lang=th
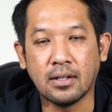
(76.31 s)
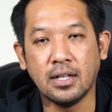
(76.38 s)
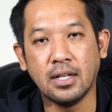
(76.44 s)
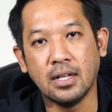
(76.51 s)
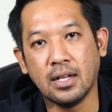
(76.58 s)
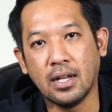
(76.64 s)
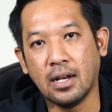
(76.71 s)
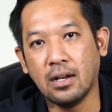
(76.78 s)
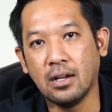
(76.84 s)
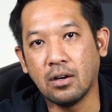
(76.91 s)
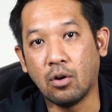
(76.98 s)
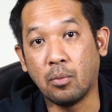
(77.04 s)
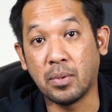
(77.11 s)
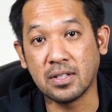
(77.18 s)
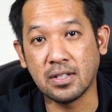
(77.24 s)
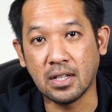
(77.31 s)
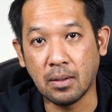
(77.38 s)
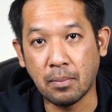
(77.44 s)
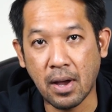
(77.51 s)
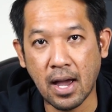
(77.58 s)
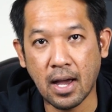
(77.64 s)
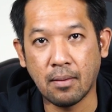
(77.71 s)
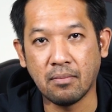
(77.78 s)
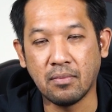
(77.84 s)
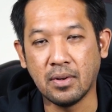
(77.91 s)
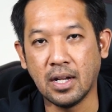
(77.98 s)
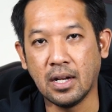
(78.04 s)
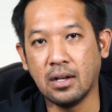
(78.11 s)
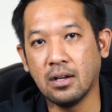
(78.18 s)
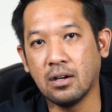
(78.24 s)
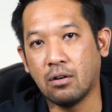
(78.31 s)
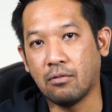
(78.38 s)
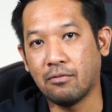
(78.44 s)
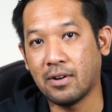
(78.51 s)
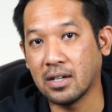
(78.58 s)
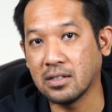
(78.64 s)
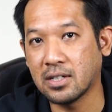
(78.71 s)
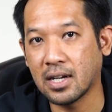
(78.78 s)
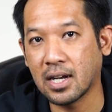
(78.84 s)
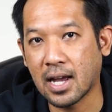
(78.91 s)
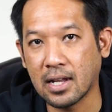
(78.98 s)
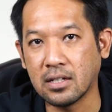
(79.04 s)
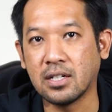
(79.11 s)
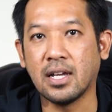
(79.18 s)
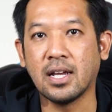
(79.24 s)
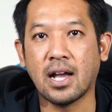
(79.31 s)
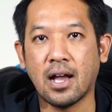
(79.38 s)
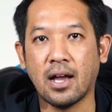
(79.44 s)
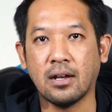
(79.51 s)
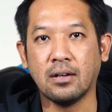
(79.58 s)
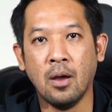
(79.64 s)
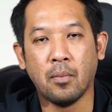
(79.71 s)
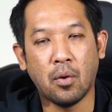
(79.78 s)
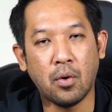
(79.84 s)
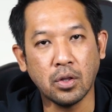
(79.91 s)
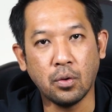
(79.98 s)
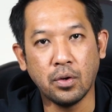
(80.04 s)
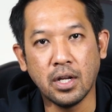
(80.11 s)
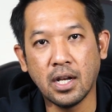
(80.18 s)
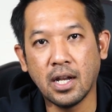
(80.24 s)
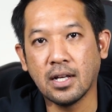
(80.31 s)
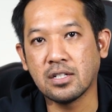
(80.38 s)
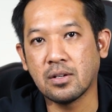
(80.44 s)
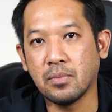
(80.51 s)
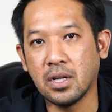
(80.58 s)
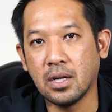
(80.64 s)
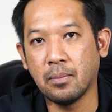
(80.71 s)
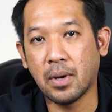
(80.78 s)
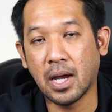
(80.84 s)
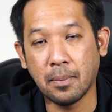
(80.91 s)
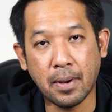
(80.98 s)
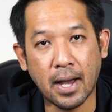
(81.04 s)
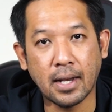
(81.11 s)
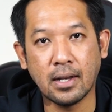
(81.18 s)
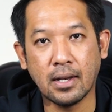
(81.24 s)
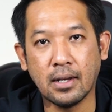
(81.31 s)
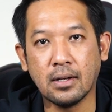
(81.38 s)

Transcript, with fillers: ที่เน้นเรื่องของประสิทธิภาพ เน้นเรื่องของฟังก์ชันการใช้งาน เพราะว่าตัวนี้เนี่ยจะมีใบพัด